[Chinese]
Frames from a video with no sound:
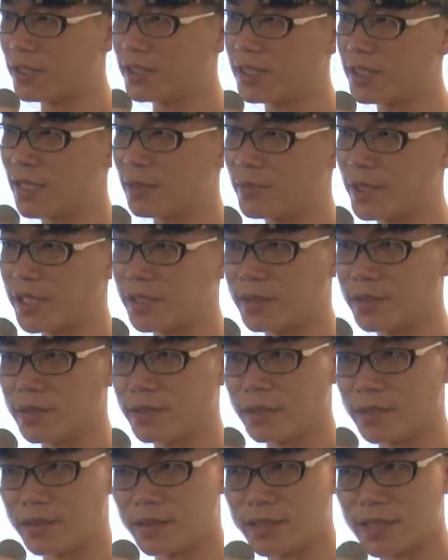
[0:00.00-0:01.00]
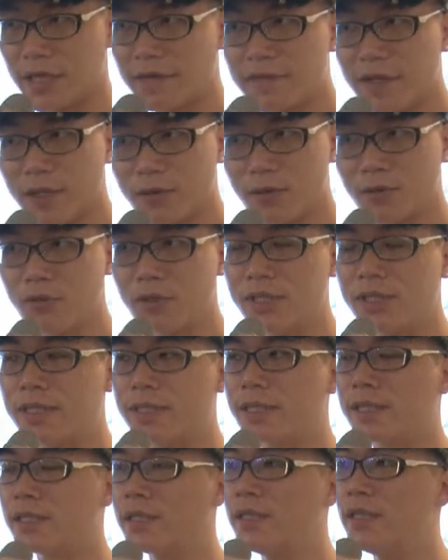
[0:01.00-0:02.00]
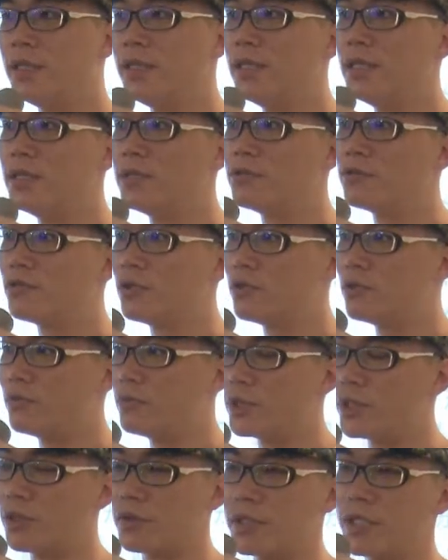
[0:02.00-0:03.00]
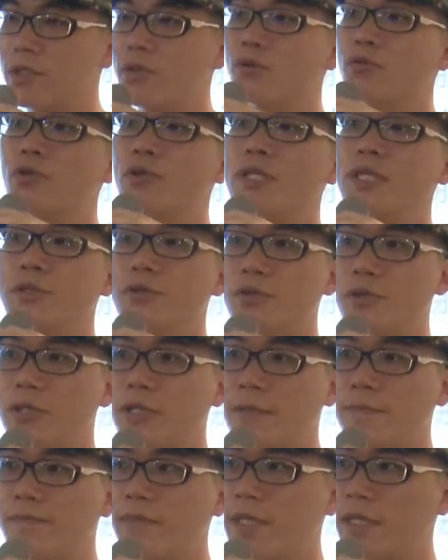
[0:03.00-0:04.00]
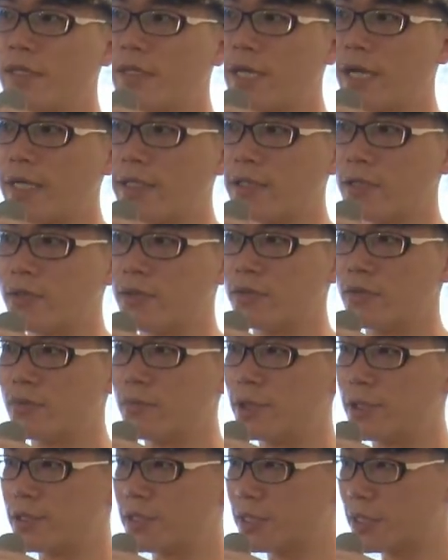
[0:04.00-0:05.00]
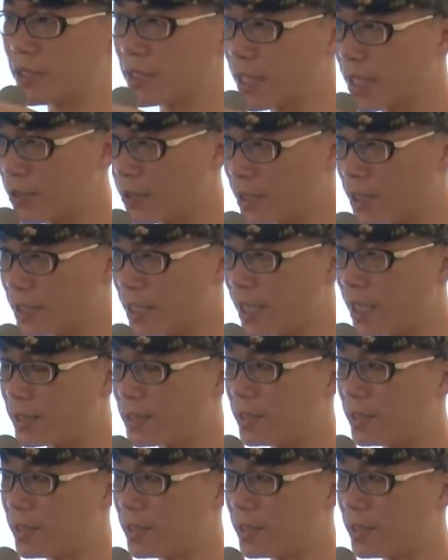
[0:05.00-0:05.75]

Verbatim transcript: 会上面的想法或论点。所以我们有应用伦理学，还有我们接下来要跟大家